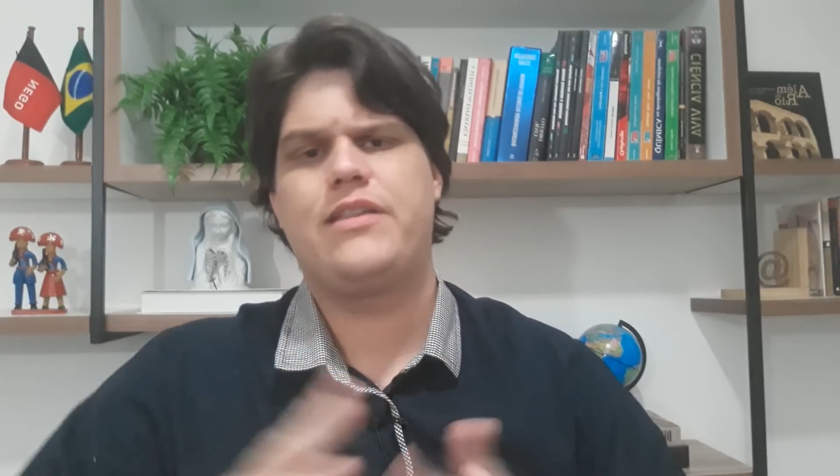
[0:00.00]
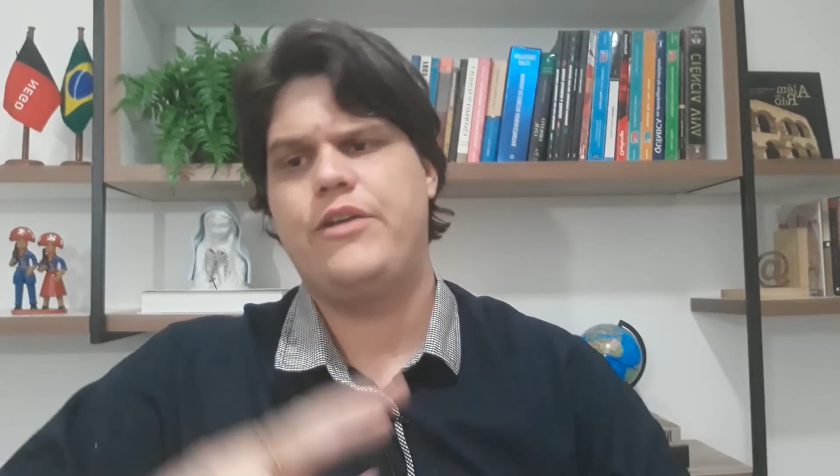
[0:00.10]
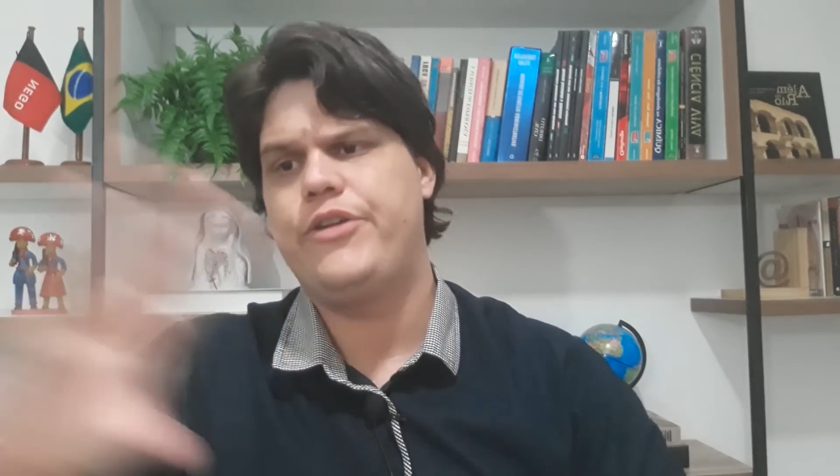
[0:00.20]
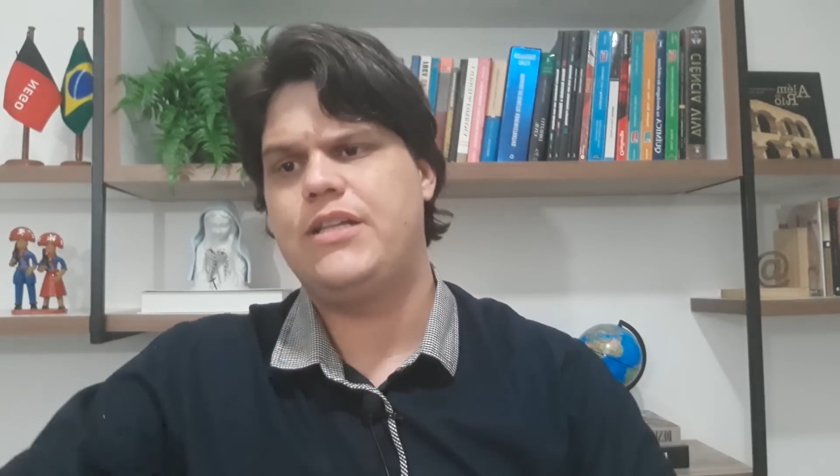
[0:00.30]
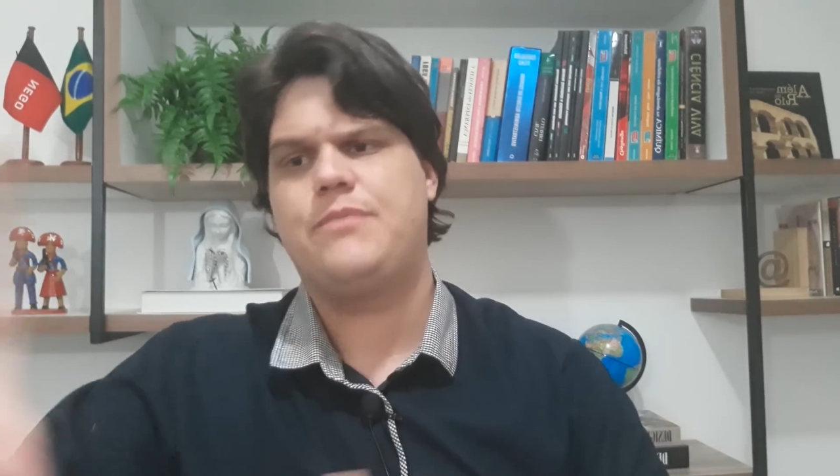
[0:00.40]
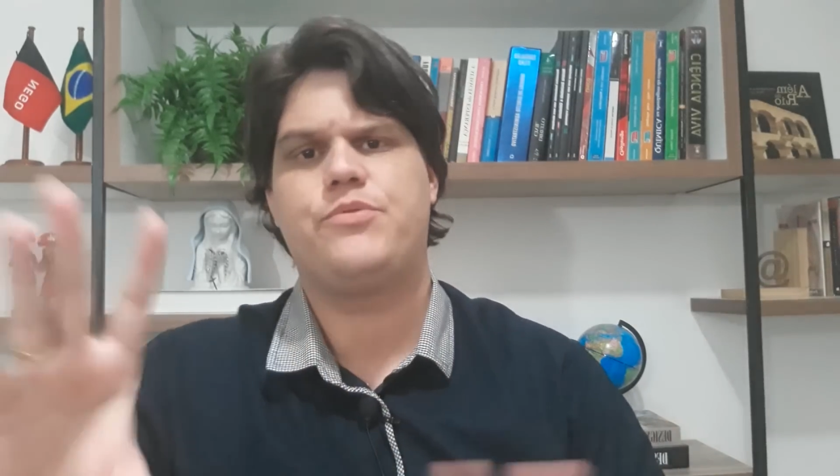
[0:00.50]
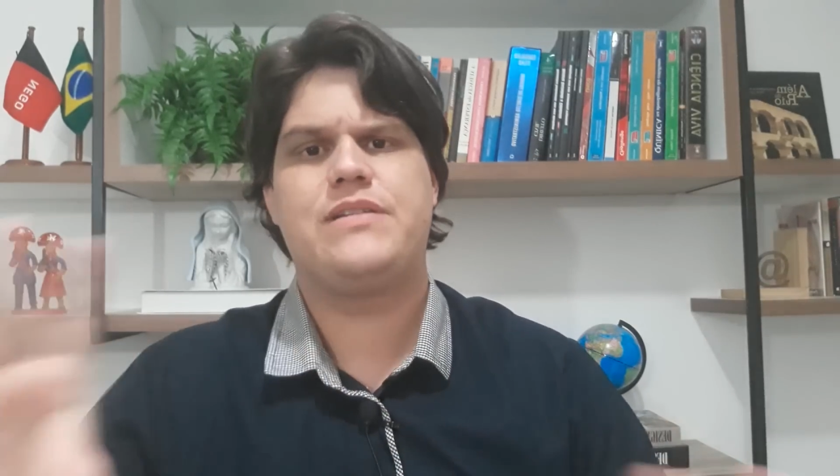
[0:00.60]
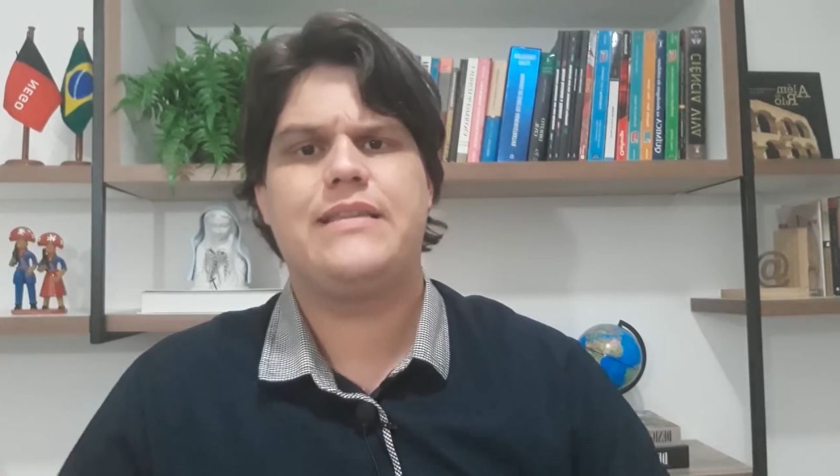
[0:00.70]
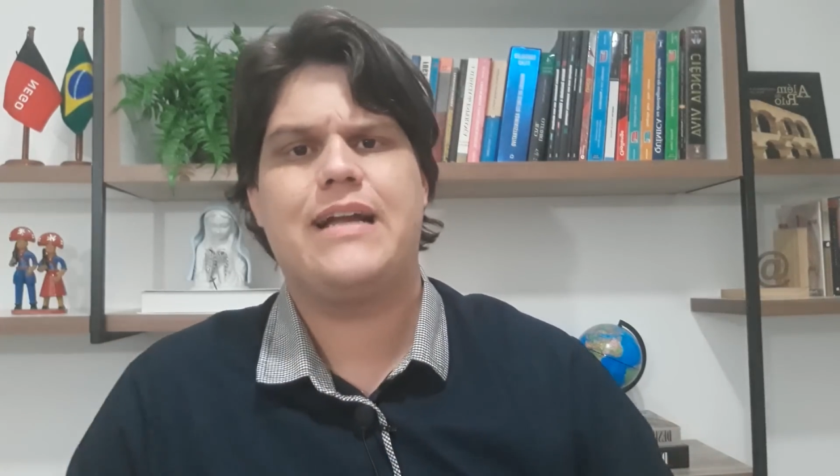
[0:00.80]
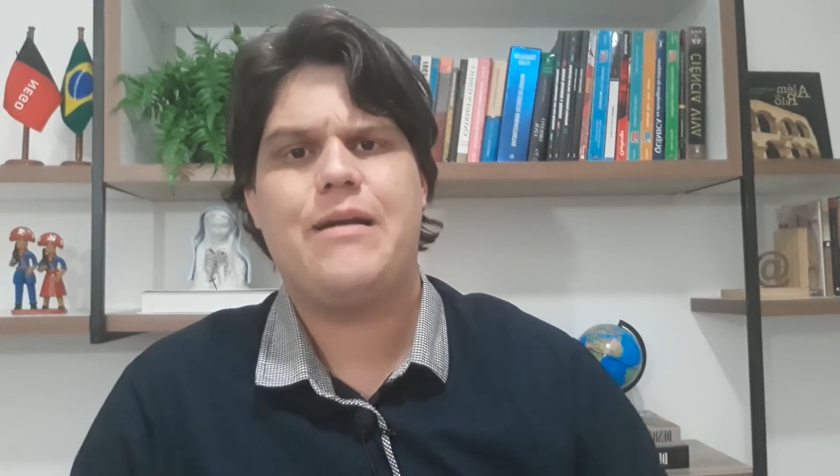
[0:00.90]
têm
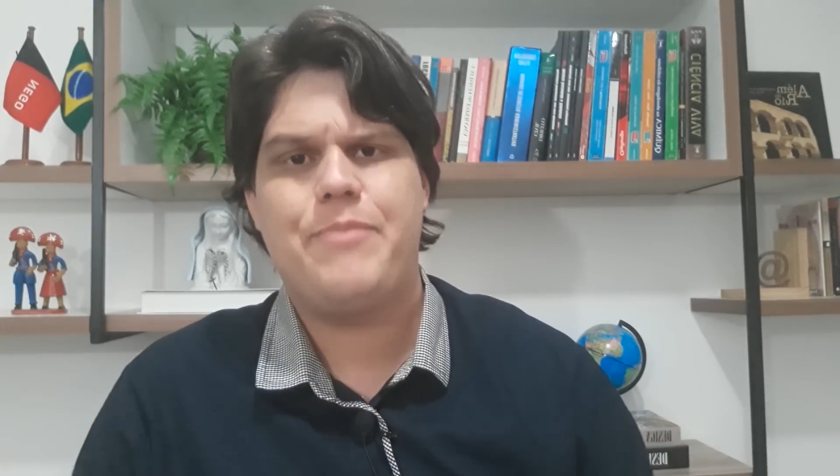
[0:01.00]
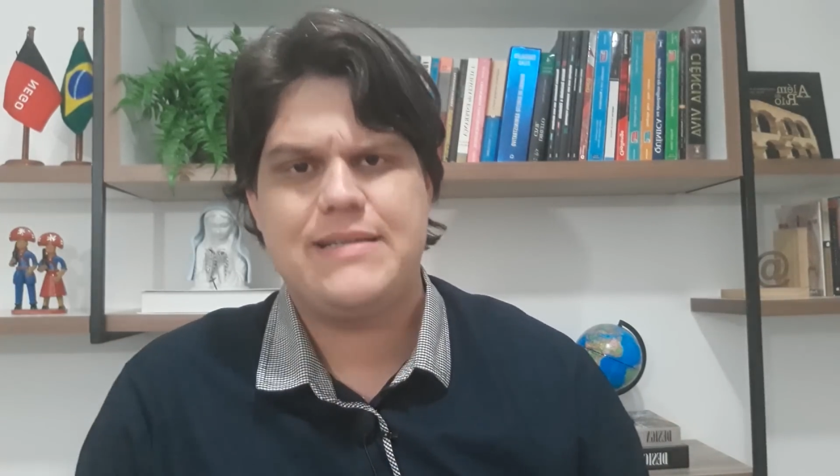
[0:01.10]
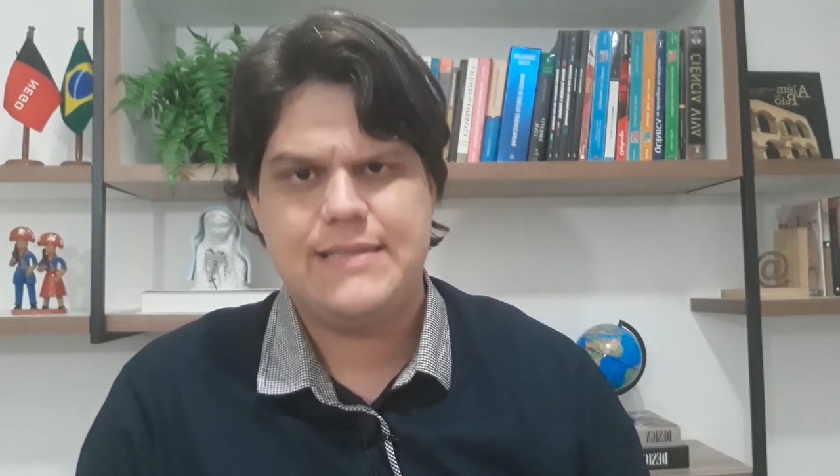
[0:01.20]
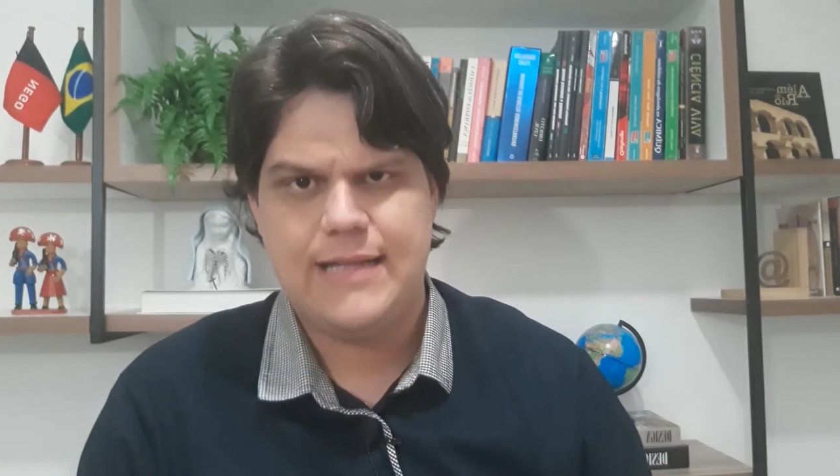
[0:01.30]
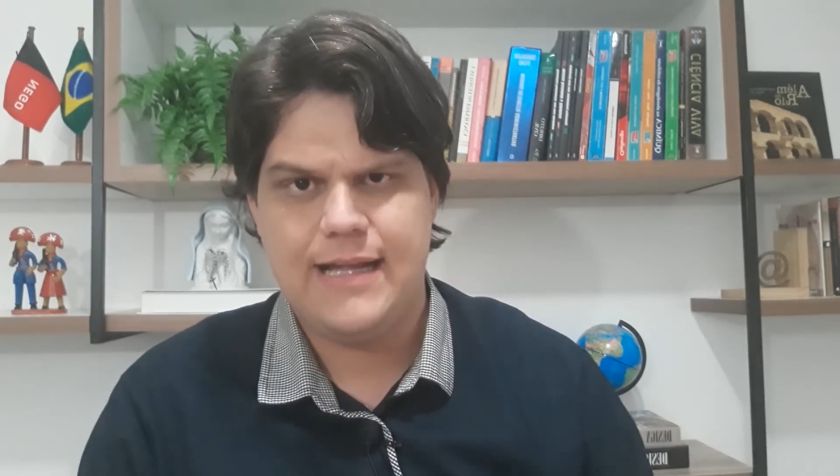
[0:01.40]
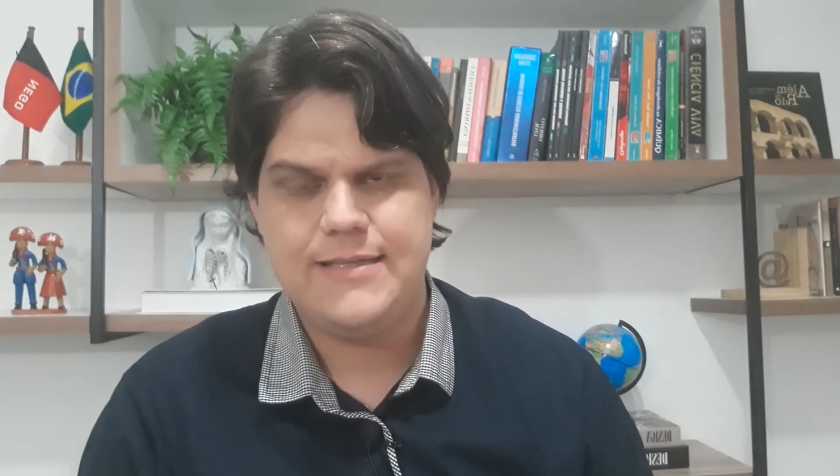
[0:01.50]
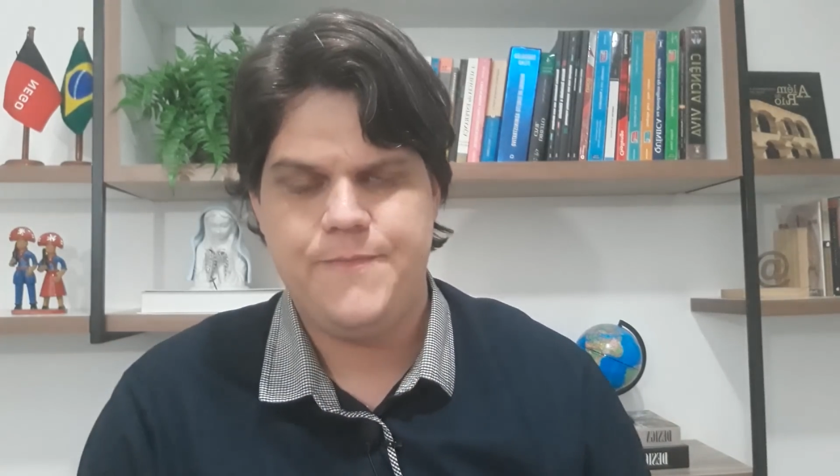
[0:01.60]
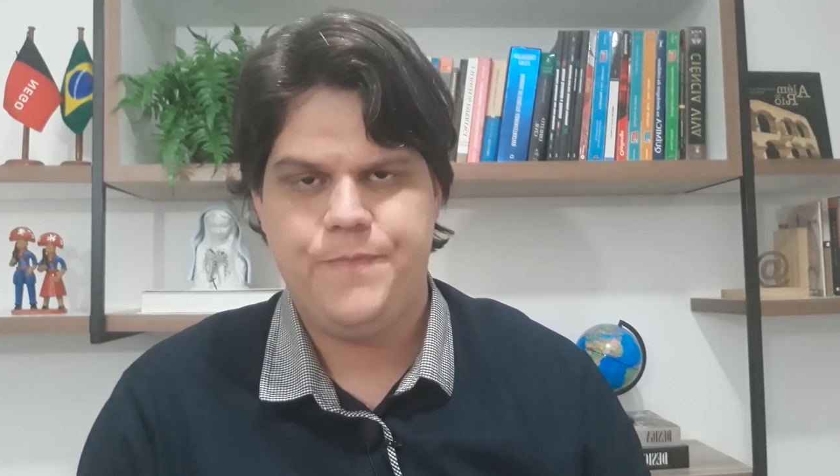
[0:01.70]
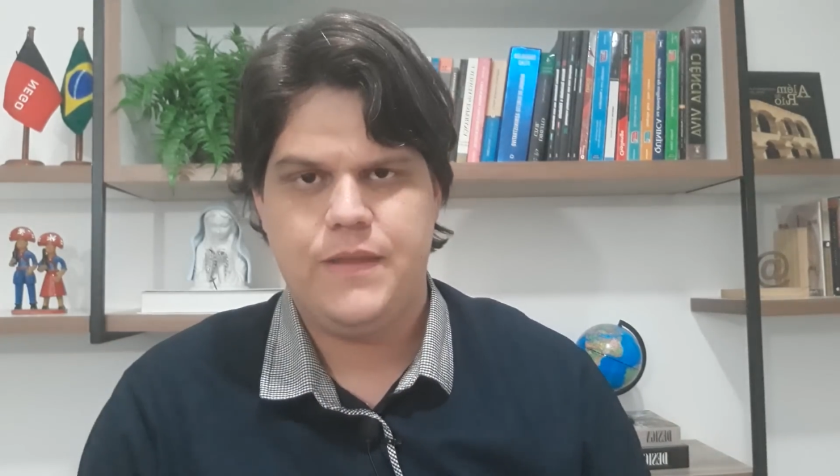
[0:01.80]
80% da capacidade.